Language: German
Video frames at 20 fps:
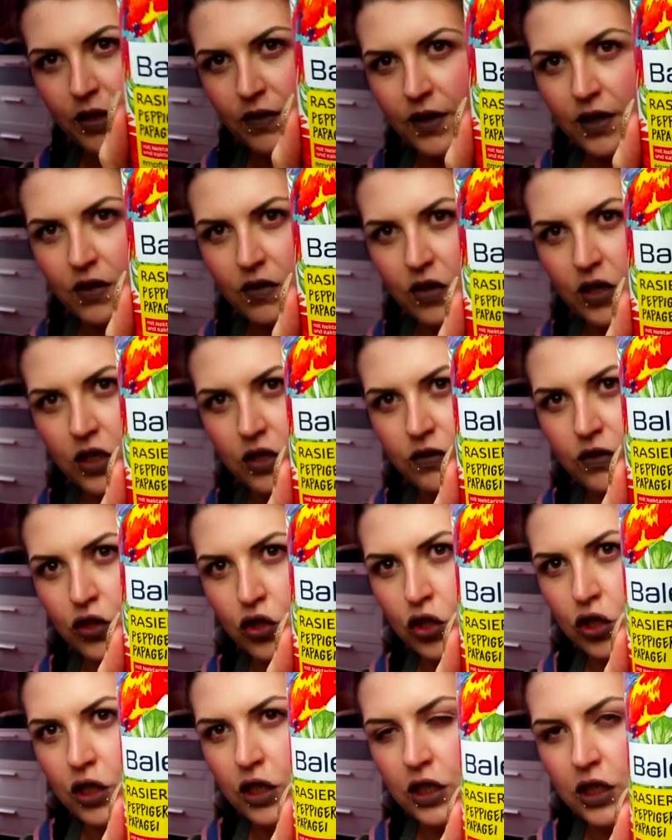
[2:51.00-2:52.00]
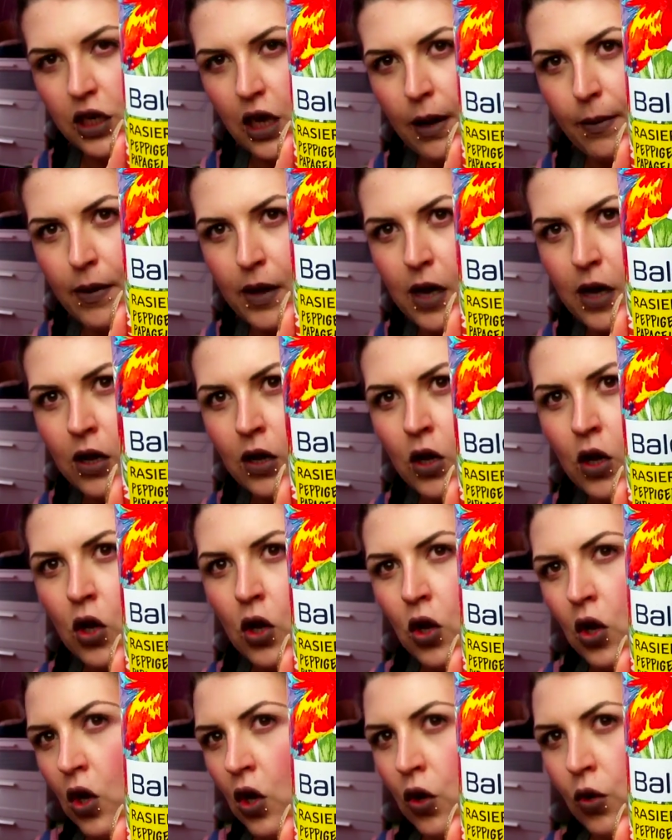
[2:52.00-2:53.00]
Ich weiß zwar nicht, wie es riecht, aber
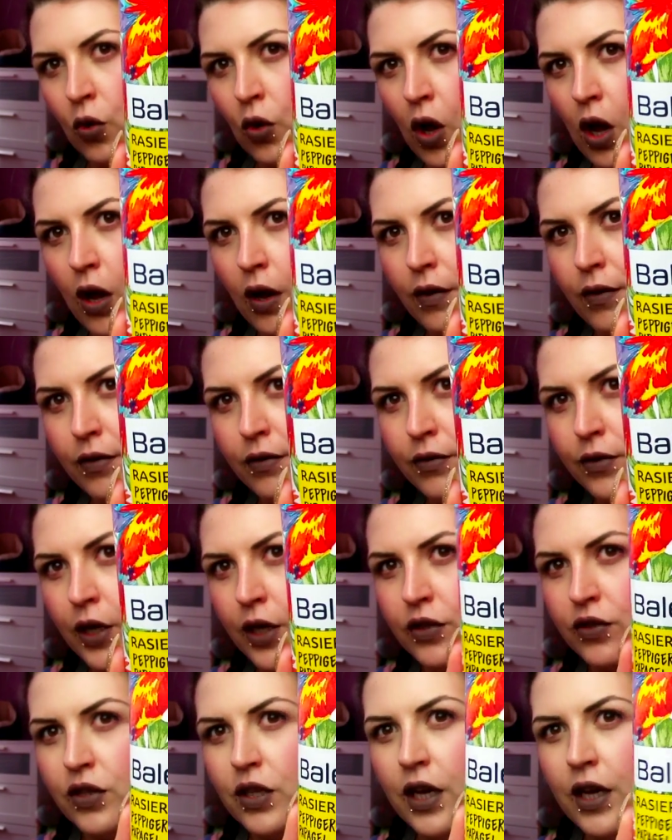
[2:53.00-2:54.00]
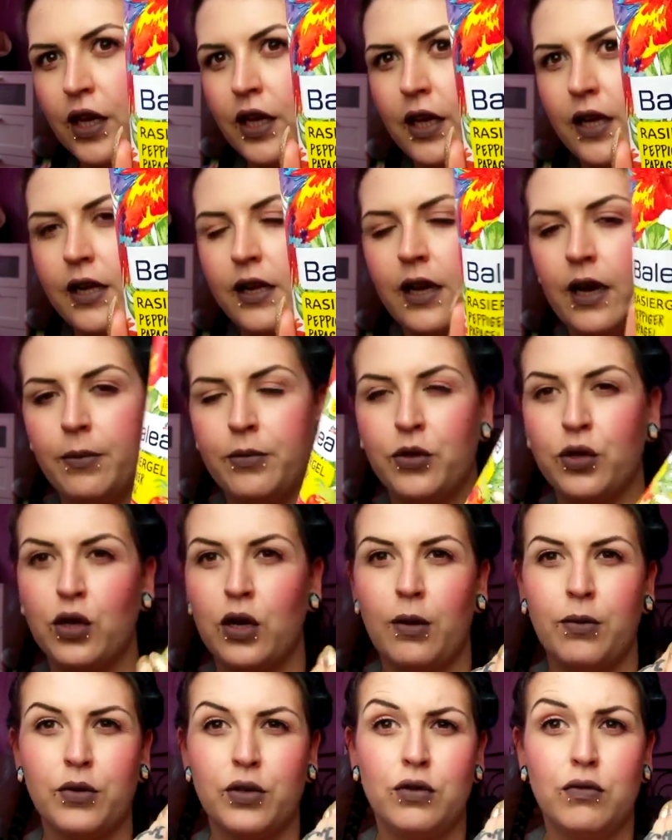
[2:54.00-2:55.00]
ja, Rasiergel habe ich,
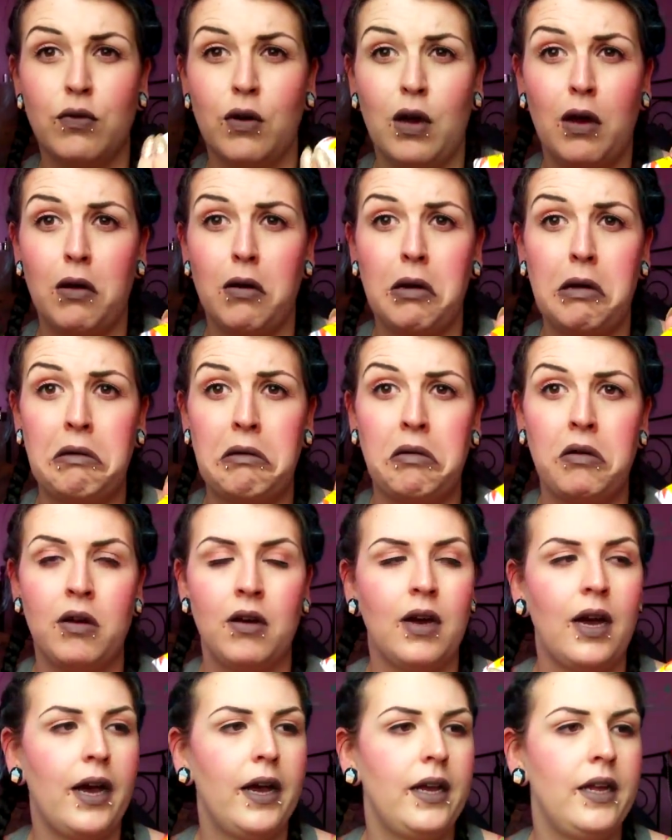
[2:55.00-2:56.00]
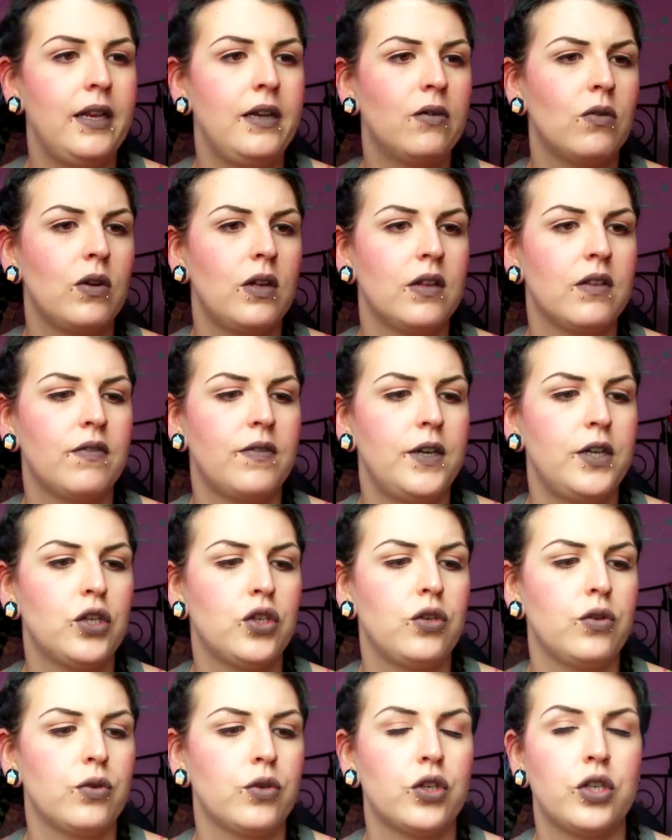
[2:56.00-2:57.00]
glaube ich, nur ein oder zwei
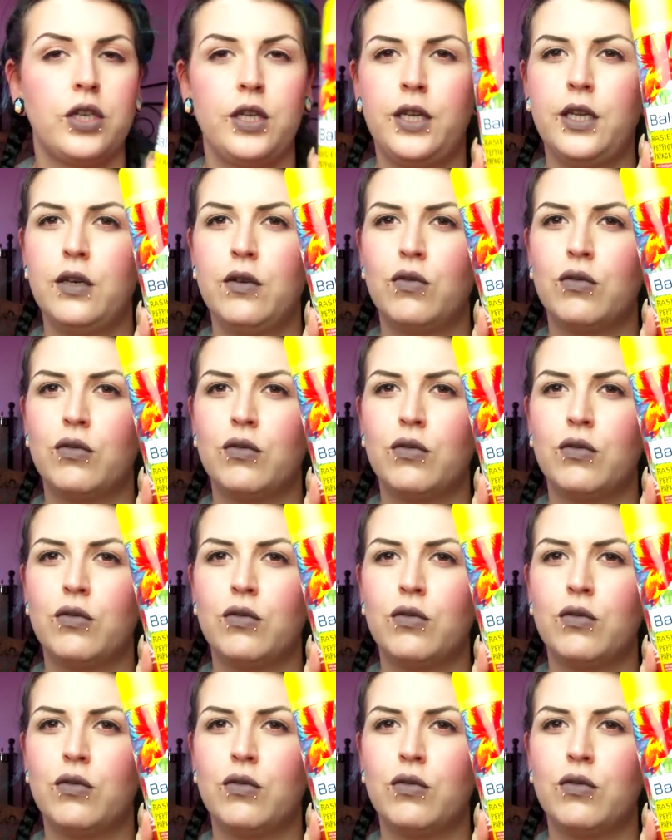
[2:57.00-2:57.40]
Stück stehen.